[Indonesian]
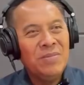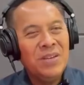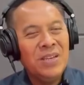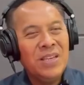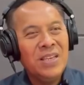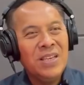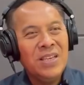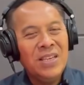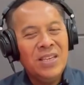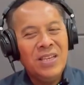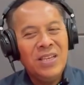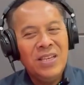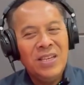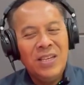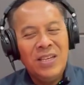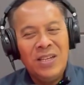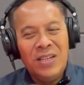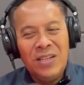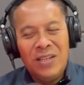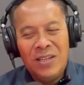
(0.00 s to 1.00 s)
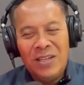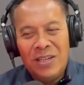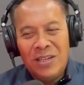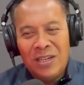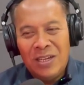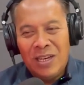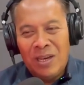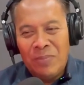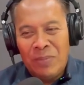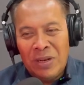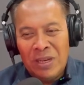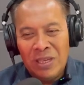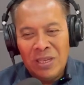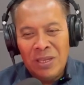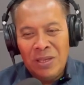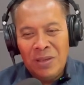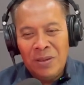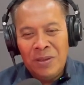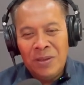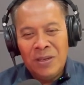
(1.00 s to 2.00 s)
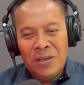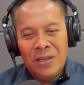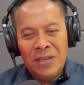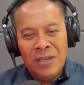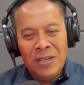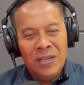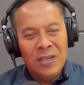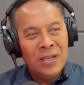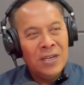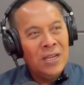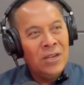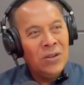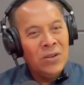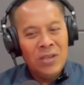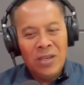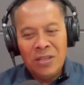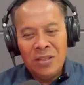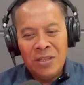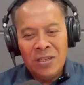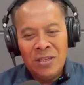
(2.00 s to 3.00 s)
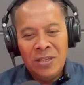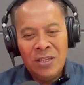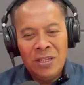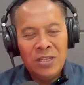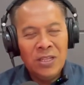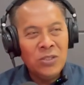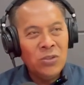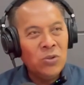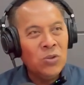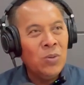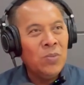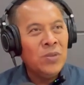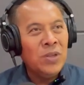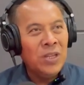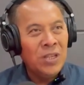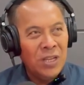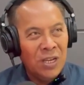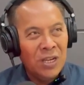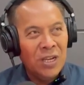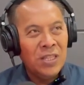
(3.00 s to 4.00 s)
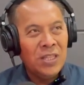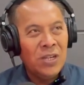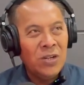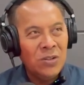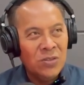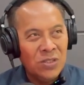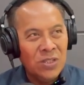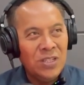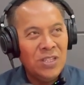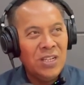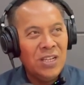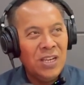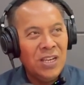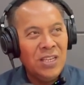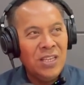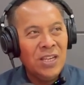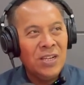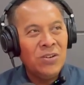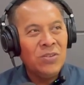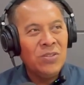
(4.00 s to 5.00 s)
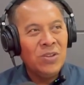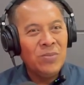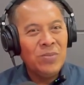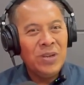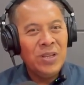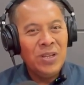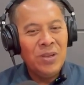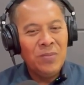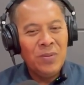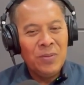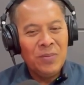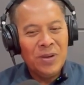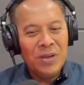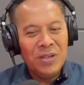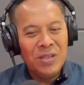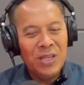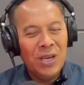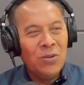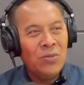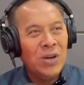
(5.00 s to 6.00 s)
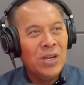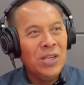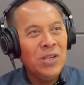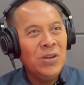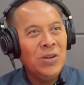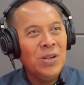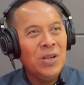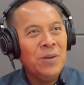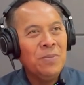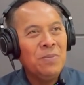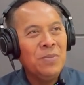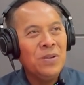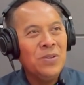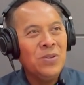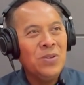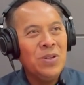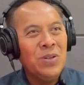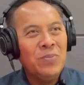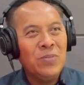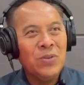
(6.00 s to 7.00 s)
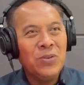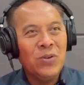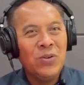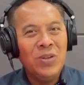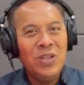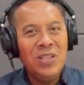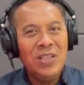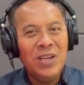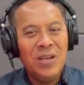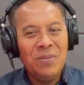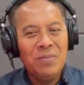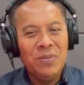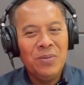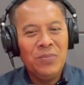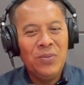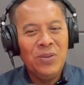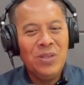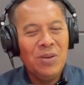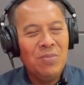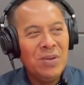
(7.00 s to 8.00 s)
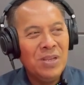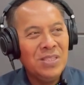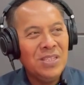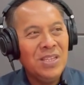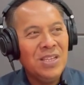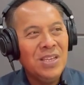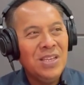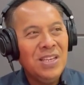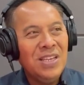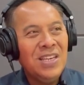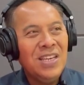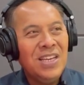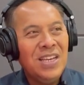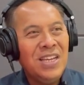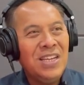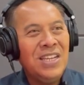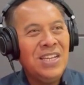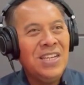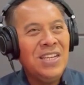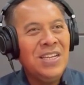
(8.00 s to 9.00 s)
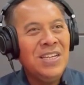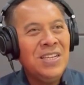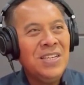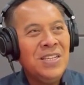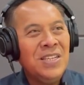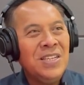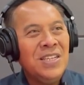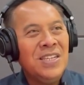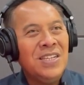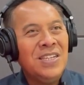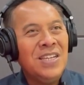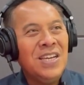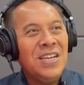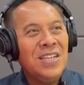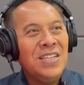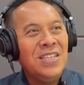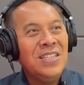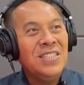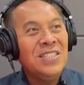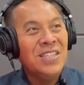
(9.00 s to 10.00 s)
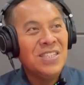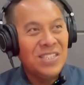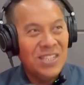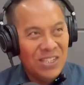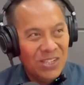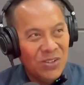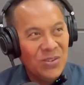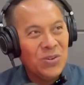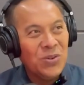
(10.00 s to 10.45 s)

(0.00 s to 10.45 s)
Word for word: baik. Uh, apalagi uh, kalau yang di Dinas Hukum TNI Angkatan Laut sendiri ya, yang notabene memang diawaki oleh personil-personil yang mempunyai basic adalah dari sarjana